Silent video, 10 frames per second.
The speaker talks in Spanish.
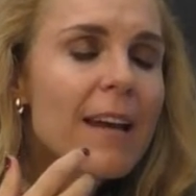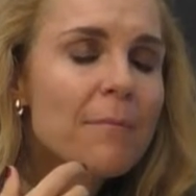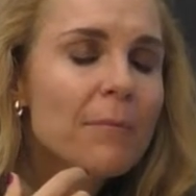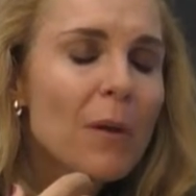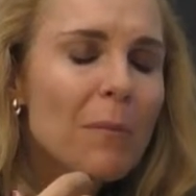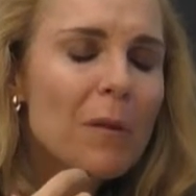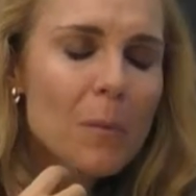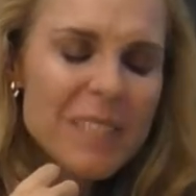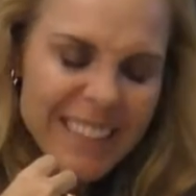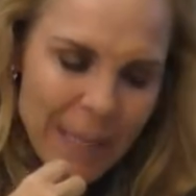a mí
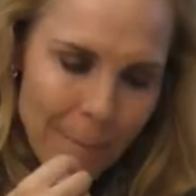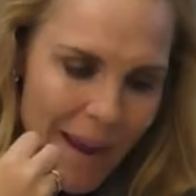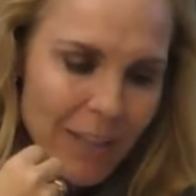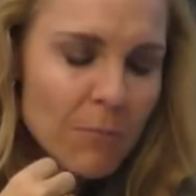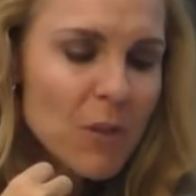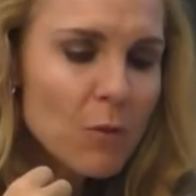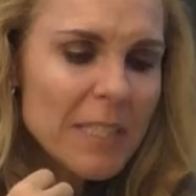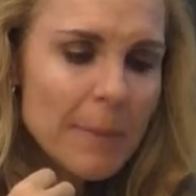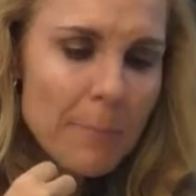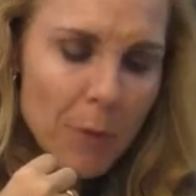yo me sentía mal conmigo
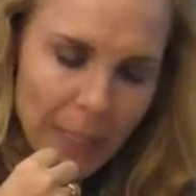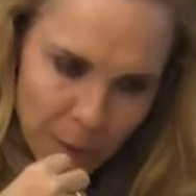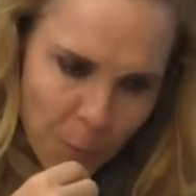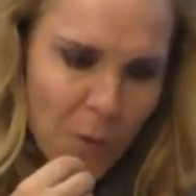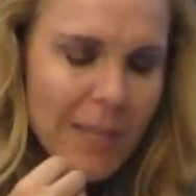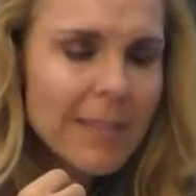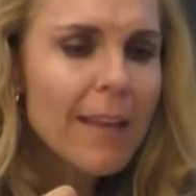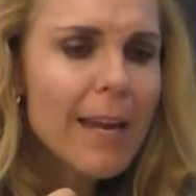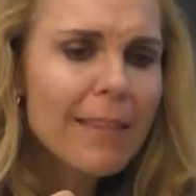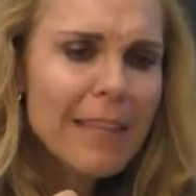misma porque no podía salir
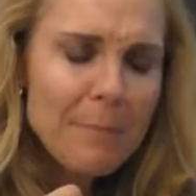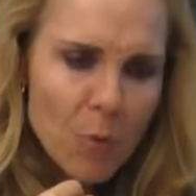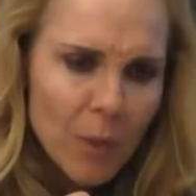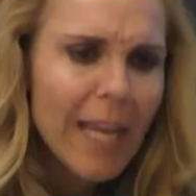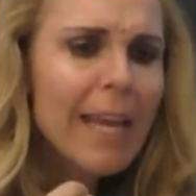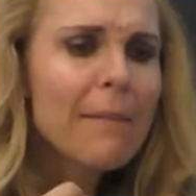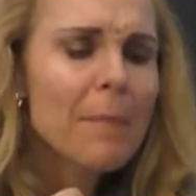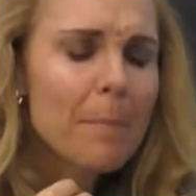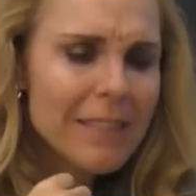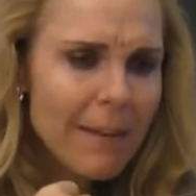adelante y por qué
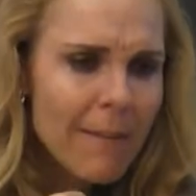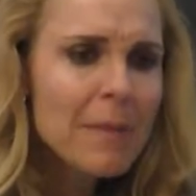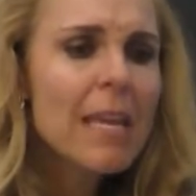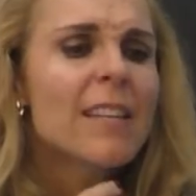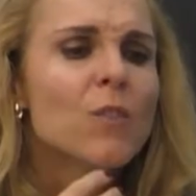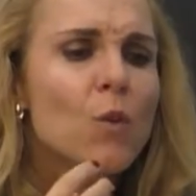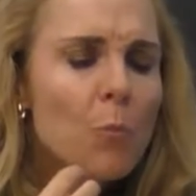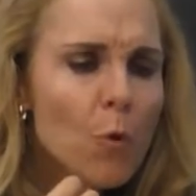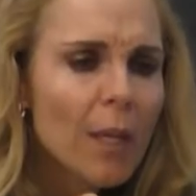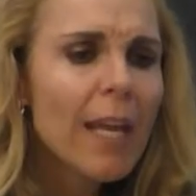pasaba a mí esto y
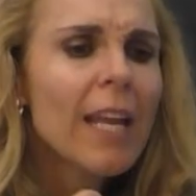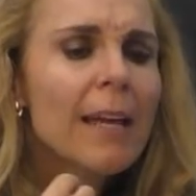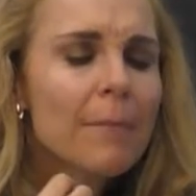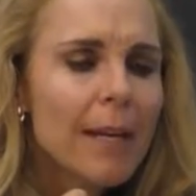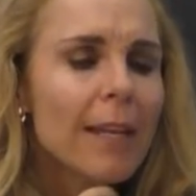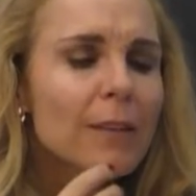por qué, ¿verdad?